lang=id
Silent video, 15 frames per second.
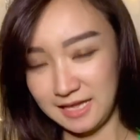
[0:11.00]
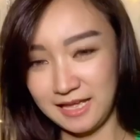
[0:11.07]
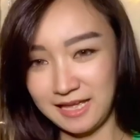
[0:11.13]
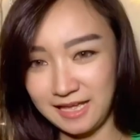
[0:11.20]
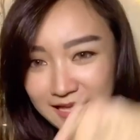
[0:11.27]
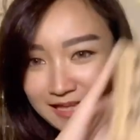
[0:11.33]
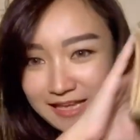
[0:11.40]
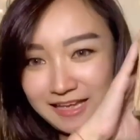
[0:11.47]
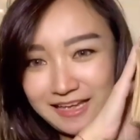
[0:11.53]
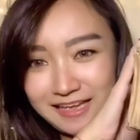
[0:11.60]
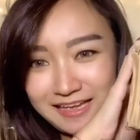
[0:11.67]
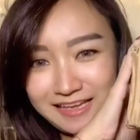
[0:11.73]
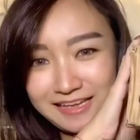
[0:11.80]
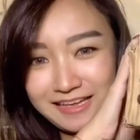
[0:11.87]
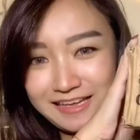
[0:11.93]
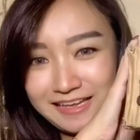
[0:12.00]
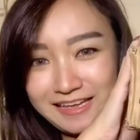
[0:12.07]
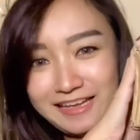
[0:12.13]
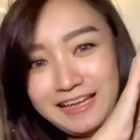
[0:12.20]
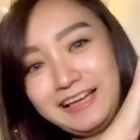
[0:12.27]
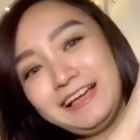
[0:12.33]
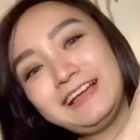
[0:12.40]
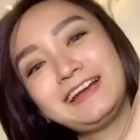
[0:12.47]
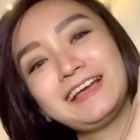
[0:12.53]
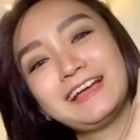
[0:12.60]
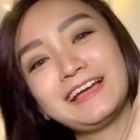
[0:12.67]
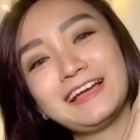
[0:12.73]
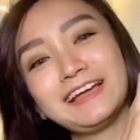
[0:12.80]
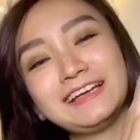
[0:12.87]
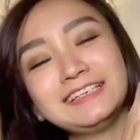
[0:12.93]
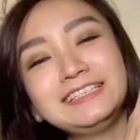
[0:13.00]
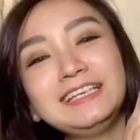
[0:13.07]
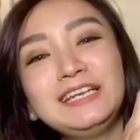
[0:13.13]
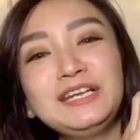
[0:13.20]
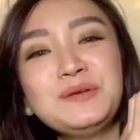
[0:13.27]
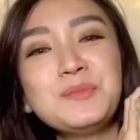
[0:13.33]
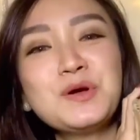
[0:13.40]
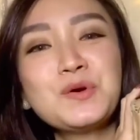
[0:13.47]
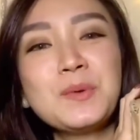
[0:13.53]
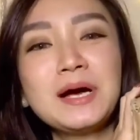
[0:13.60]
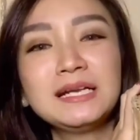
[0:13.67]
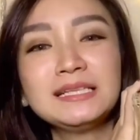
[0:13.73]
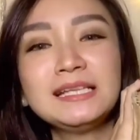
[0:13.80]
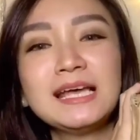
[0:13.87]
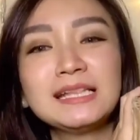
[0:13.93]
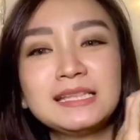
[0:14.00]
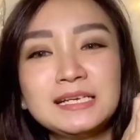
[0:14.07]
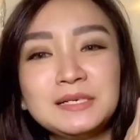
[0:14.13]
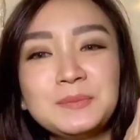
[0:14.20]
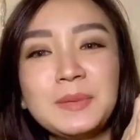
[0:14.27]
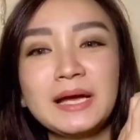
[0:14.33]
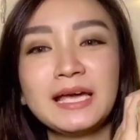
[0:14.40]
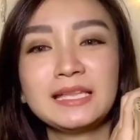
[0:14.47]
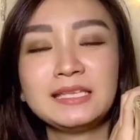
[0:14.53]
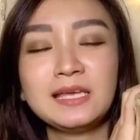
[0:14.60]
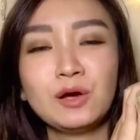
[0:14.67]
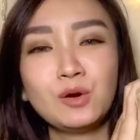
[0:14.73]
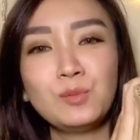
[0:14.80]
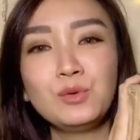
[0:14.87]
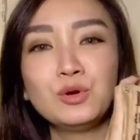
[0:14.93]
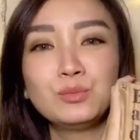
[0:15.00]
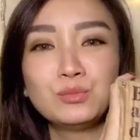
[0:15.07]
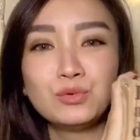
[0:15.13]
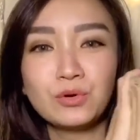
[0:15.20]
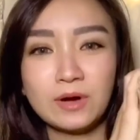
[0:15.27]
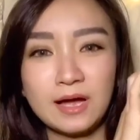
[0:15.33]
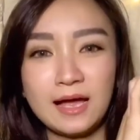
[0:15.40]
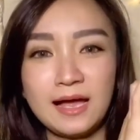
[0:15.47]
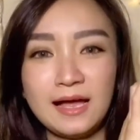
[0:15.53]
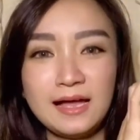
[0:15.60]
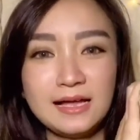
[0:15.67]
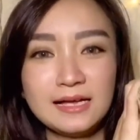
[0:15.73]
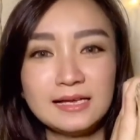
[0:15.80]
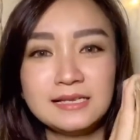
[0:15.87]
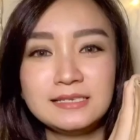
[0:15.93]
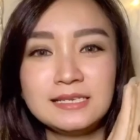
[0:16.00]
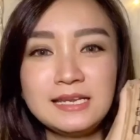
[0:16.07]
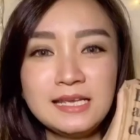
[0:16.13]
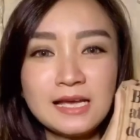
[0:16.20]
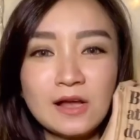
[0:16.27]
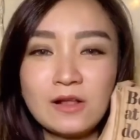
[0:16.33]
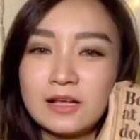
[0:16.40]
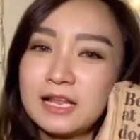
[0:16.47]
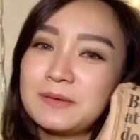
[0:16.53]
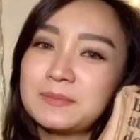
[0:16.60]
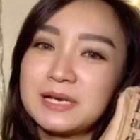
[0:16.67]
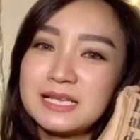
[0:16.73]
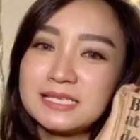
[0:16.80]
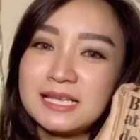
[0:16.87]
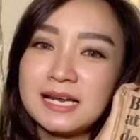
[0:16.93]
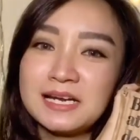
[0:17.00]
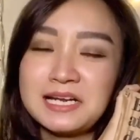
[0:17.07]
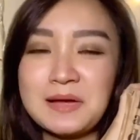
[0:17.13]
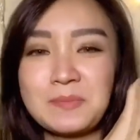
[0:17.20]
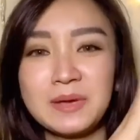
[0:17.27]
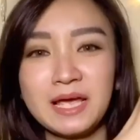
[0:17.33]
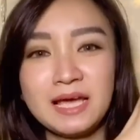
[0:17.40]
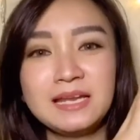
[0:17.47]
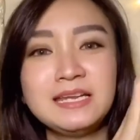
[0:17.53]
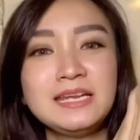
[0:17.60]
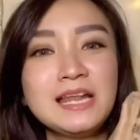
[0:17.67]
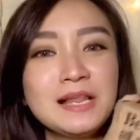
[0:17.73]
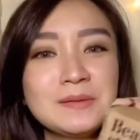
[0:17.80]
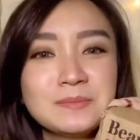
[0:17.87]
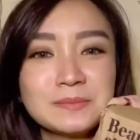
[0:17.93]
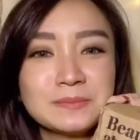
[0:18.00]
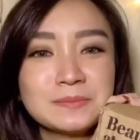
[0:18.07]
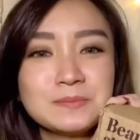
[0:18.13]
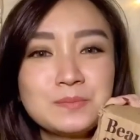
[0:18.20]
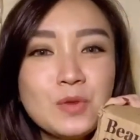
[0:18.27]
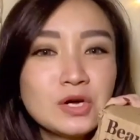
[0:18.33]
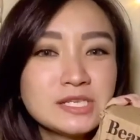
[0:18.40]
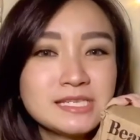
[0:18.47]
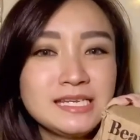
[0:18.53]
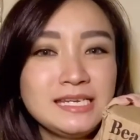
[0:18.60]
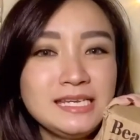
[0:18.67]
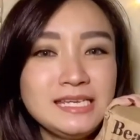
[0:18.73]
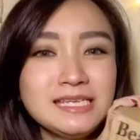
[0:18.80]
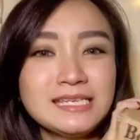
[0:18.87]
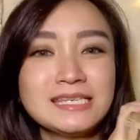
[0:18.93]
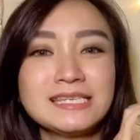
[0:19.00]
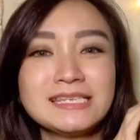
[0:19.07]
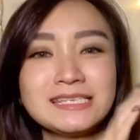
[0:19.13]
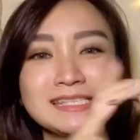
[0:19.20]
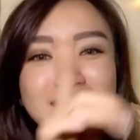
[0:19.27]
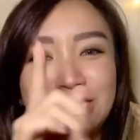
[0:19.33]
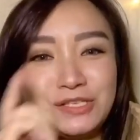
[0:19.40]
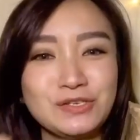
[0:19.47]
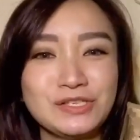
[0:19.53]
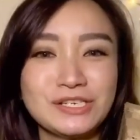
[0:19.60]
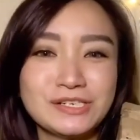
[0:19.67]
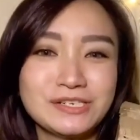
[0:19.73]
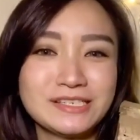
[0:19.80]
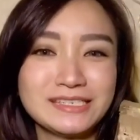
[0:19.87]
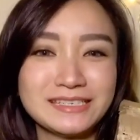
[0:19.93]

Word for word: Nah, jadi ini baru banget datang, paketnya aku belum buka. Jadi kalau kalian penasaran apa yang ada di dalam box ini, stay tuned terus.